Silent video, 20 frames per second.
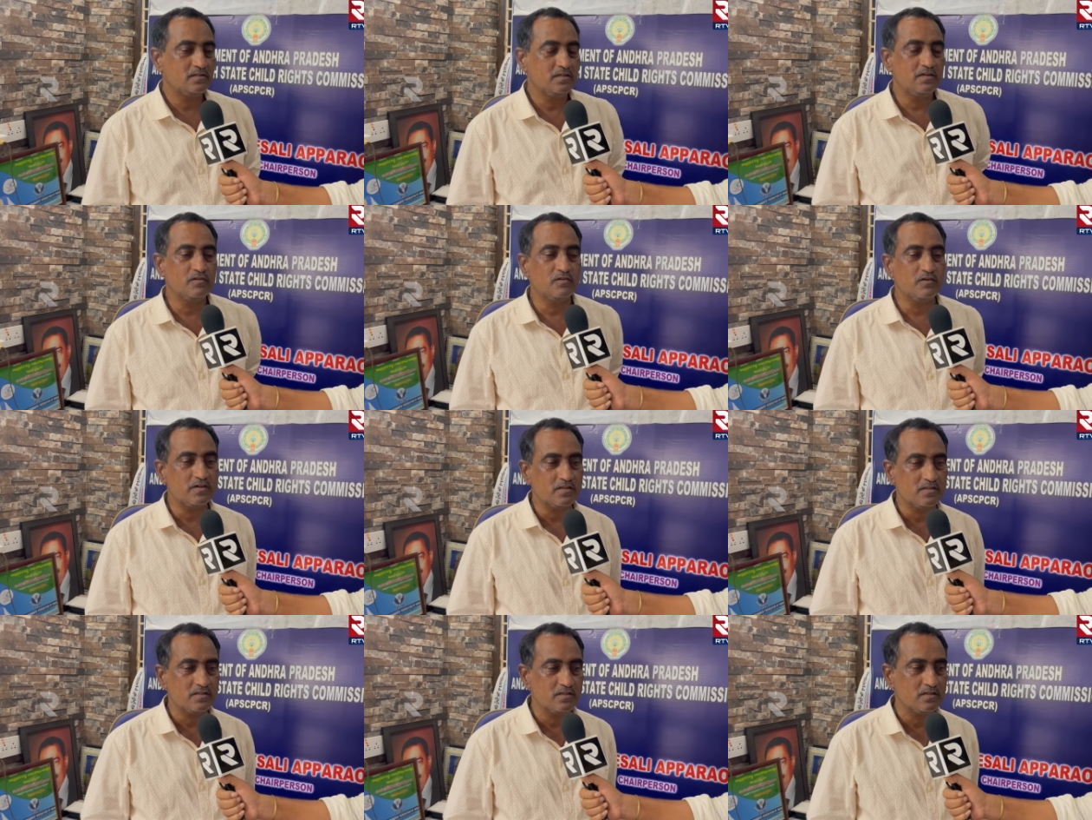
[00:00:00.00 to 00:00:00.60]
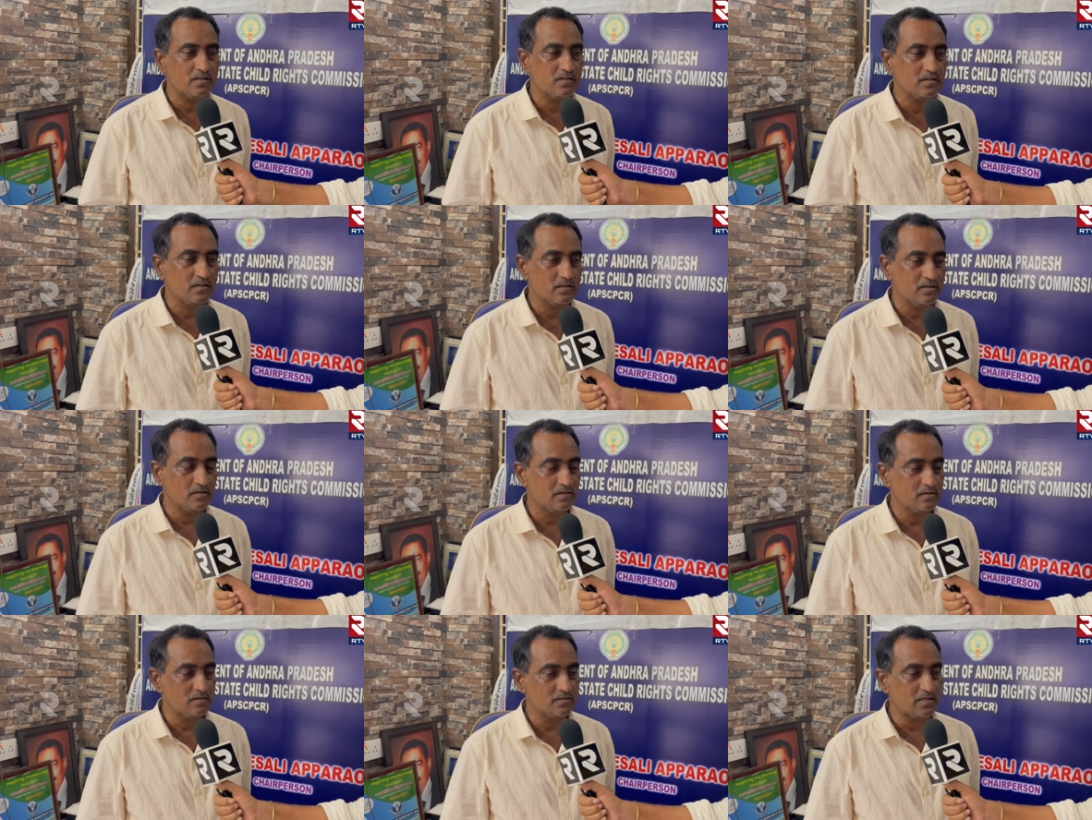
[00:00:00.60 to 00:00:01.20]
ఇటువంటి
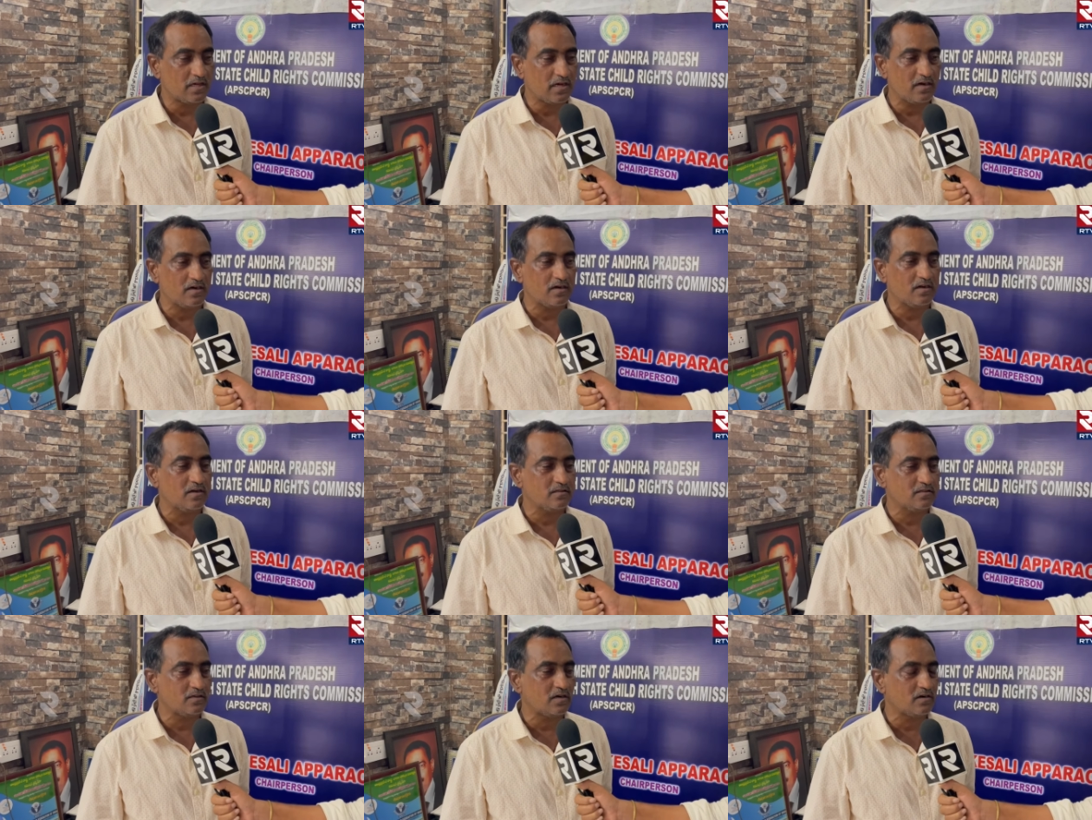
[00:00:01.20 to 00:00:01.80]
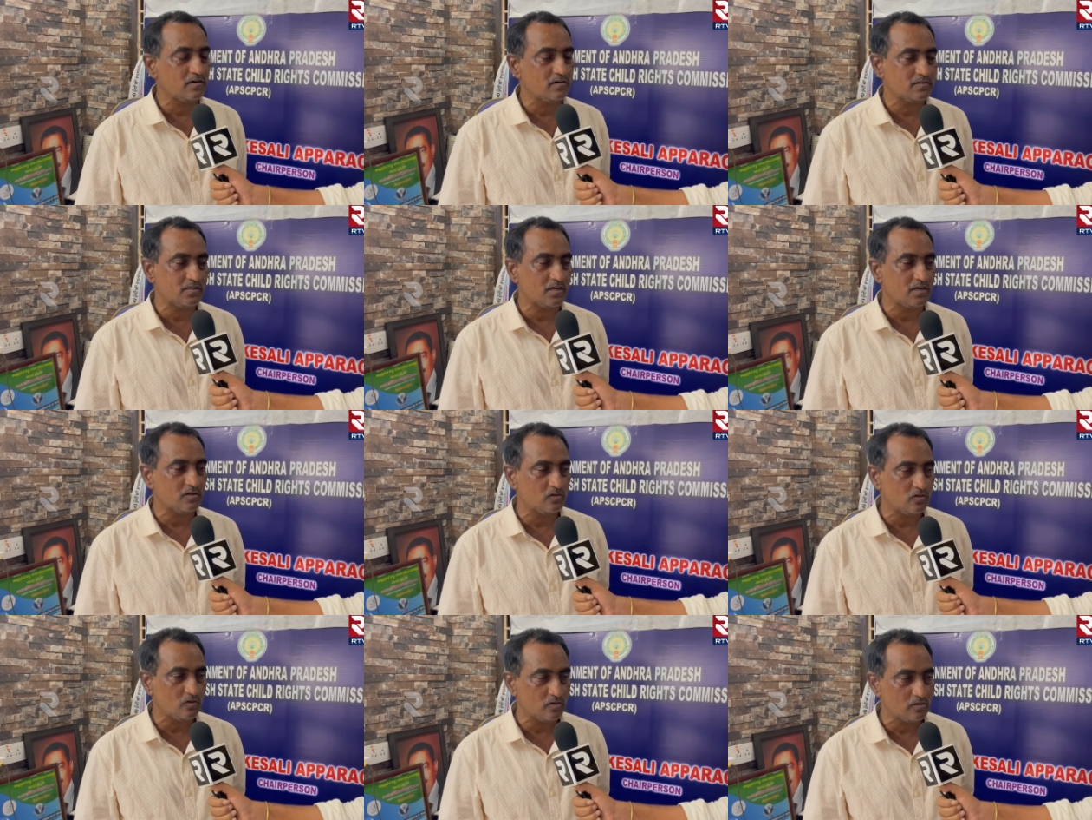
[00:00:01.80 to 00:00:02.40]
సంఘటన జరగడం
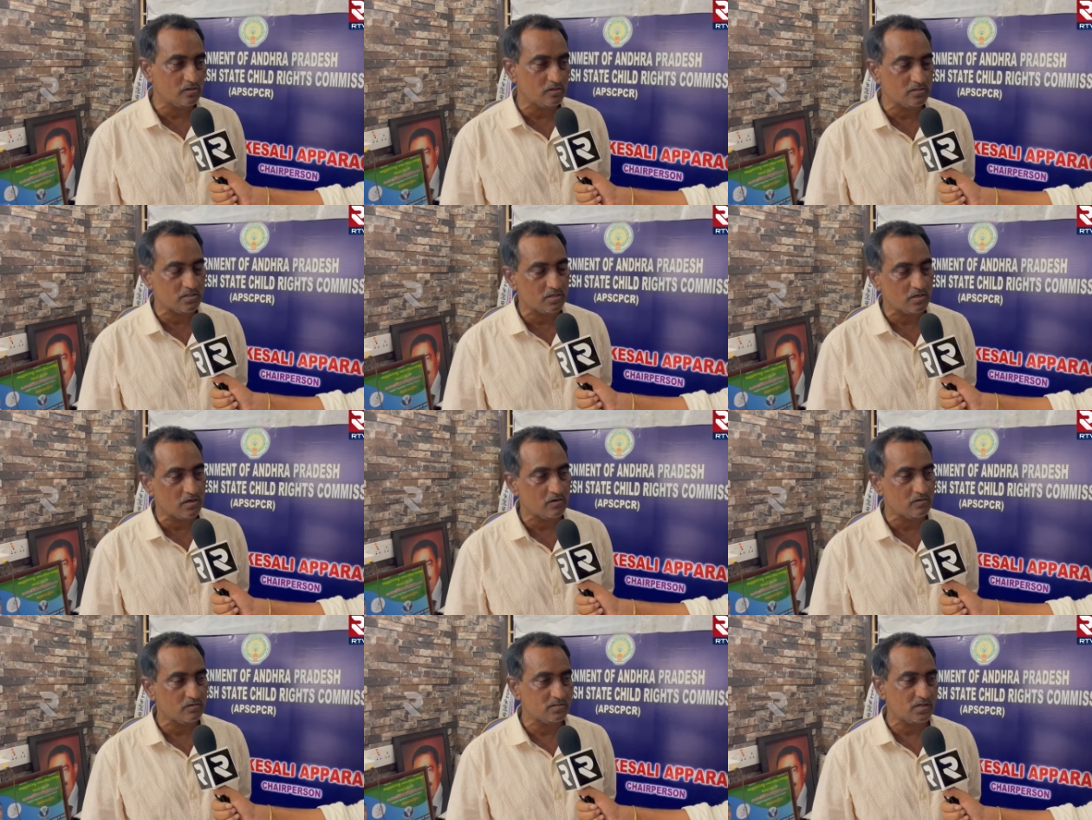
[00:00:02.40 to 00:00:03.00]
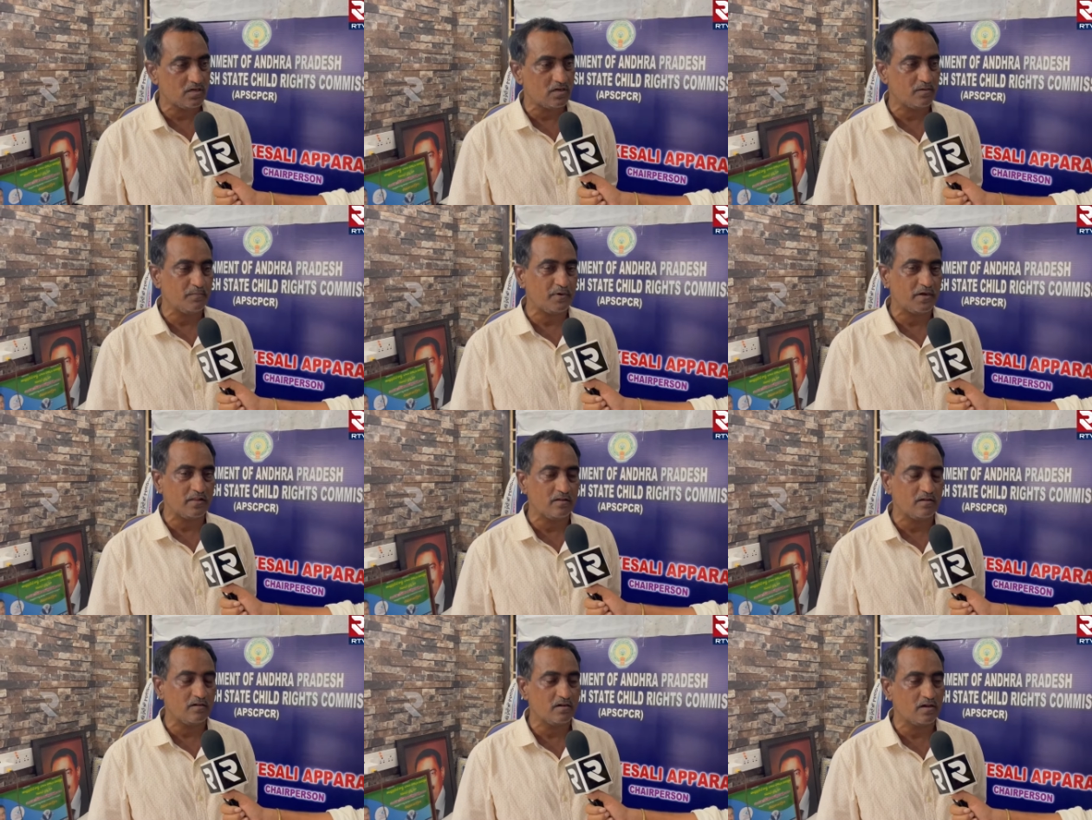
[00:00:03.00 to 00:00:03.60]
చాలా దురదృష్టకరం చాలా
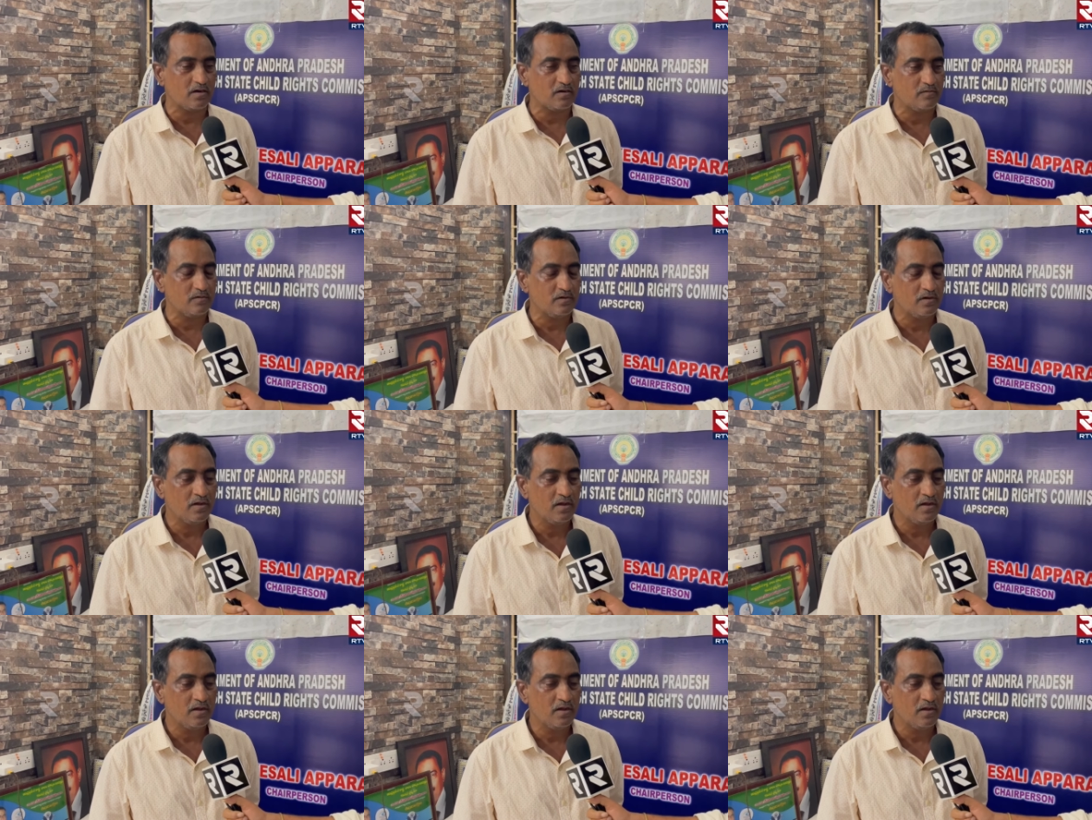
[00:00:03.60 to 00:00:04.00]
బాధాకరం